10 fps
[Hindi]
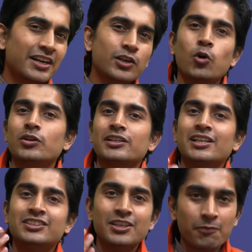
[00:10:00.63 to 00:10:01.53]
रेडी कोड लिखना
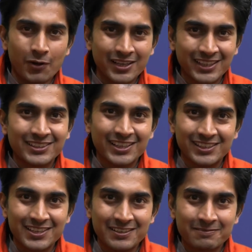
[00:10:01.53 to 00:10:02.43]
चाहिए फ्रंट एंड के
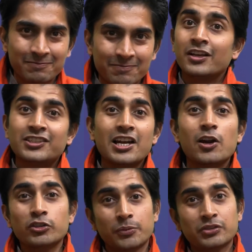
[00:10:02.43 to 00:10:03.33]
लिए चैनल को
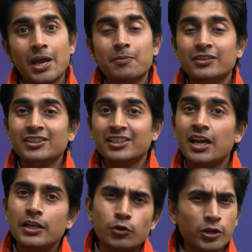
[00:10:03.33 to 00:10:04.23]
सब्सक्राइब कर
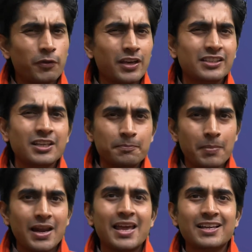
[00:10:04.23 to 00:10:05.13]
दीजिएगा नोटिफिकेशन
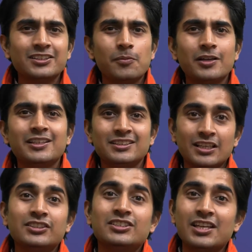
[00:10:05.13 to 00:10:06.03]
बेल आइकन दबा दीजिएगा
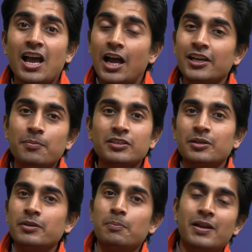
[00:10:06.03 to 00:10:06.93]
जिससे अगली बार जब
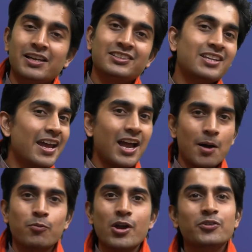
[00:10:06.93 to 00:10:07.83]
ये प्लेलिस्ट आए
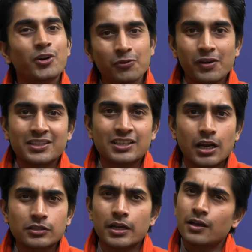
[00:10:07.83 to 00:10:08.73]
आपको एक नोटिफिकेशन आ
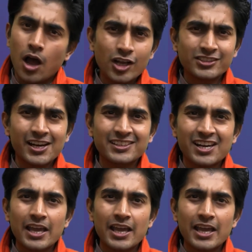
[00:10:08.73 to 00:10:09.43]
जाए आज के लिए इतना